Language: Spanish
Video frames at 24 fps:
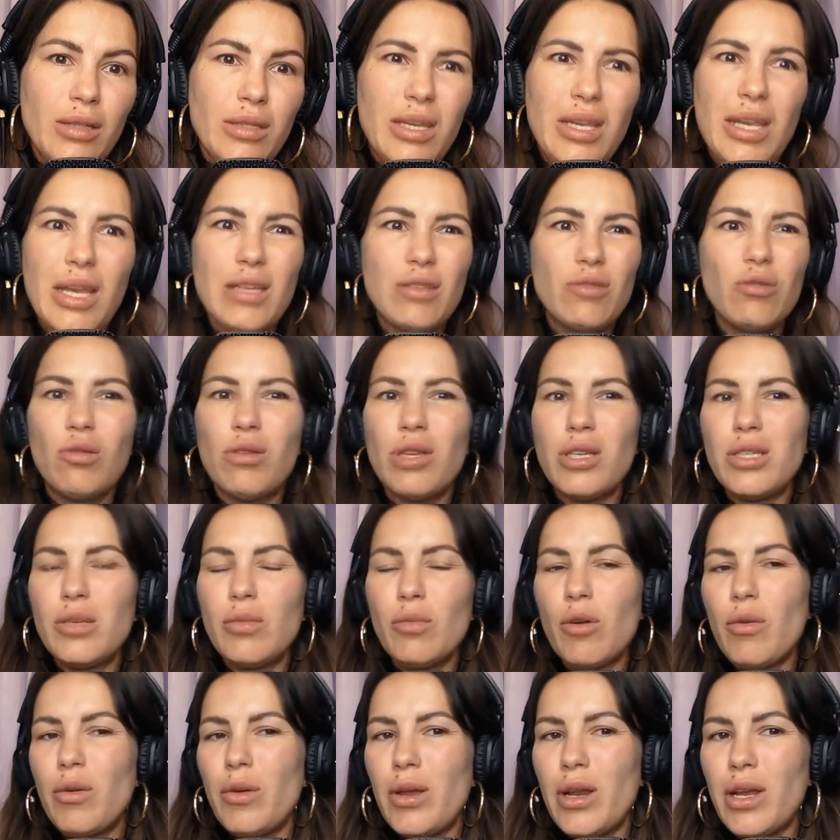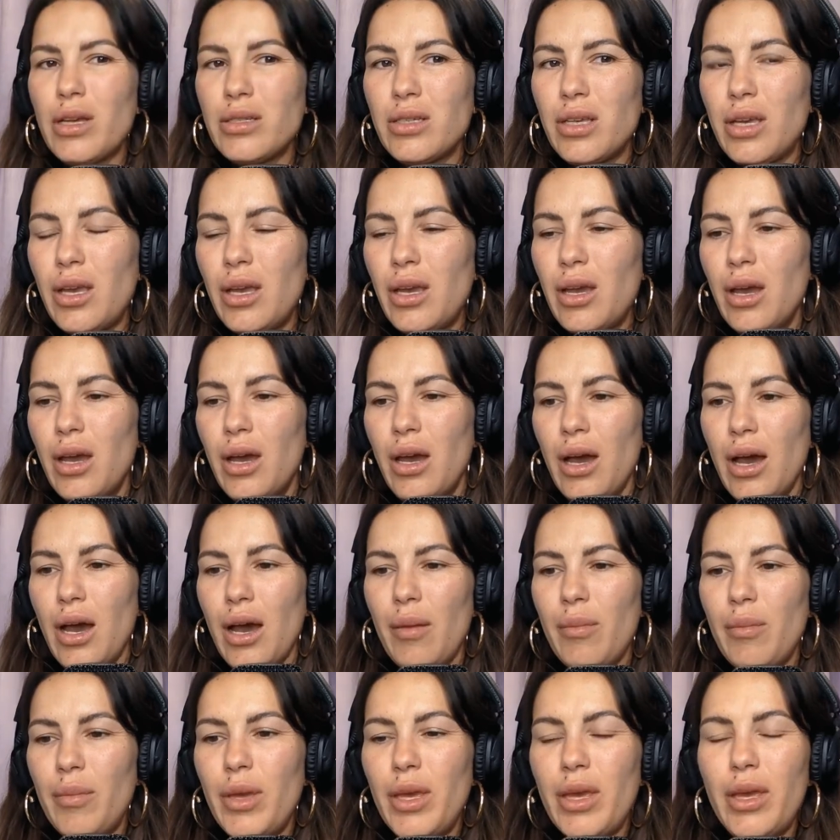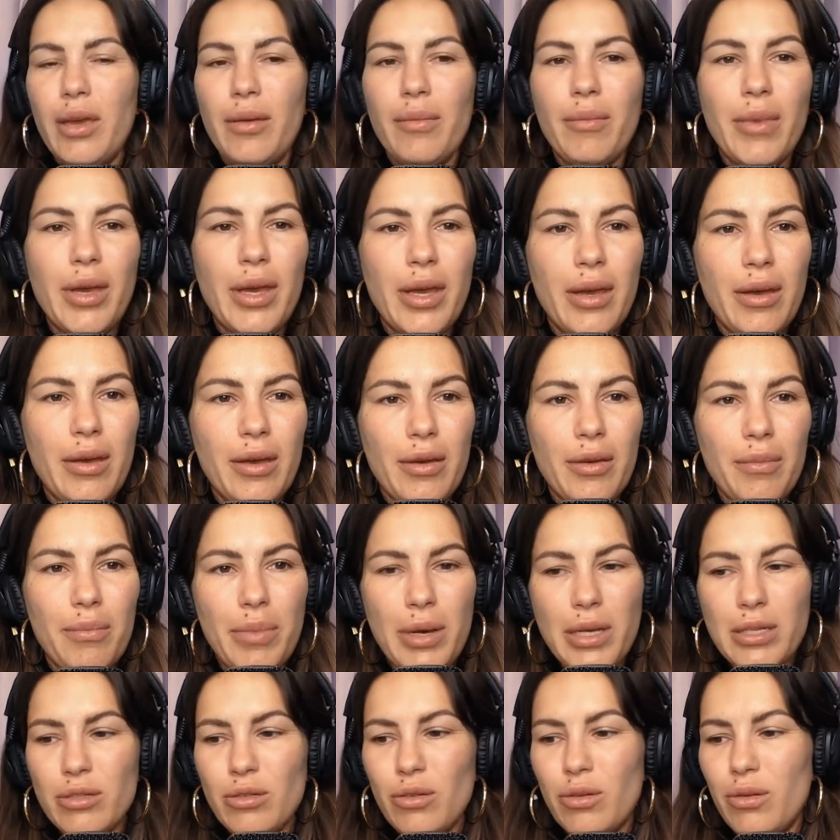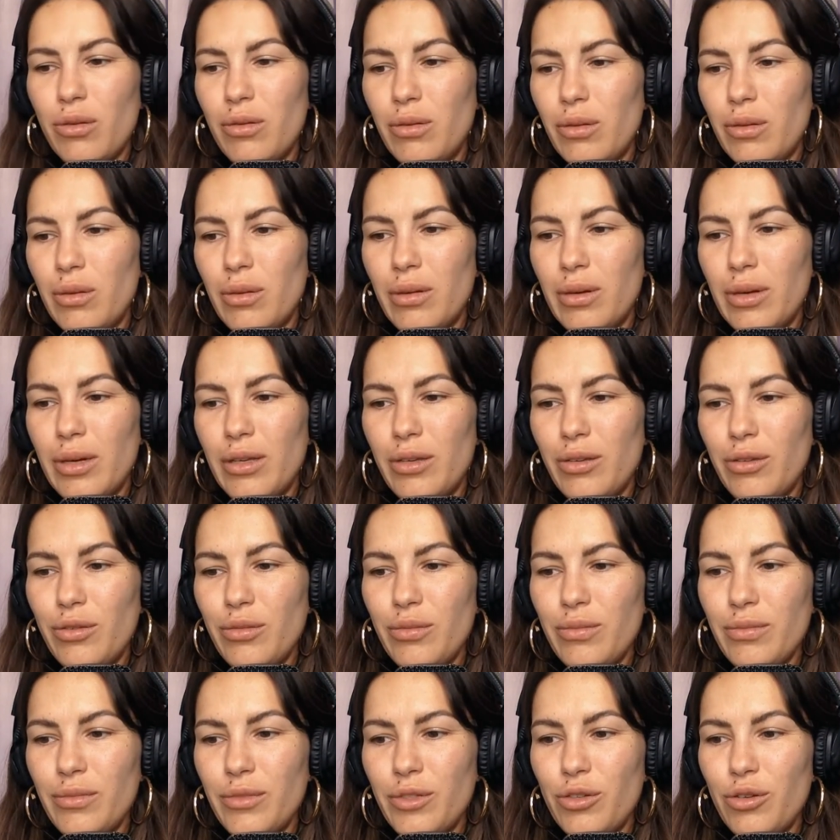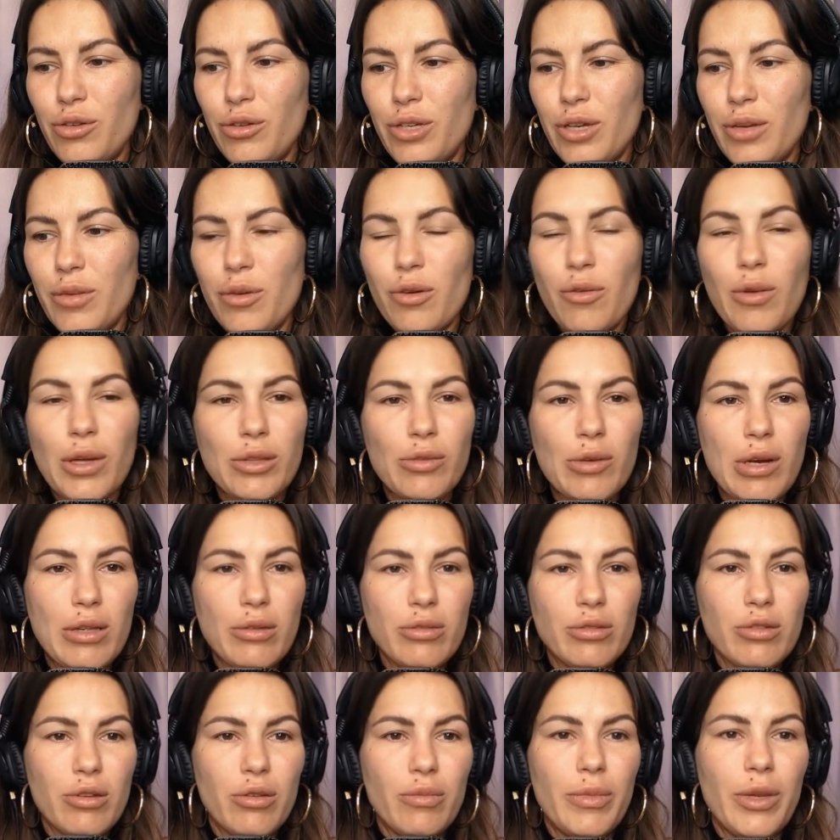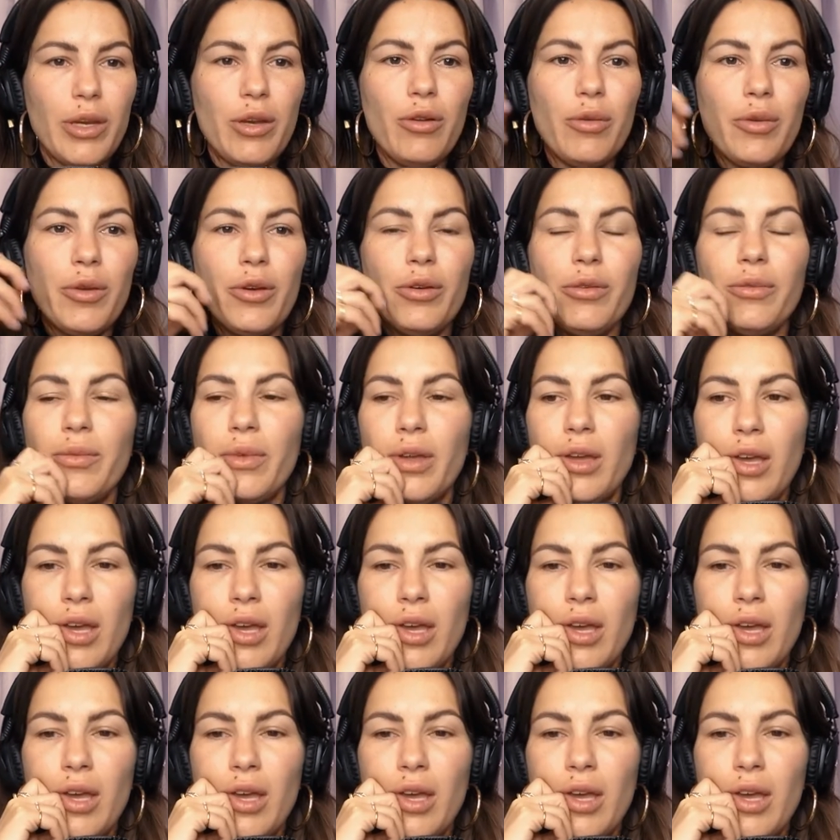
Sí, es durísimo vivir así. A mí me pasó, yo llevo cuatro años con mi novio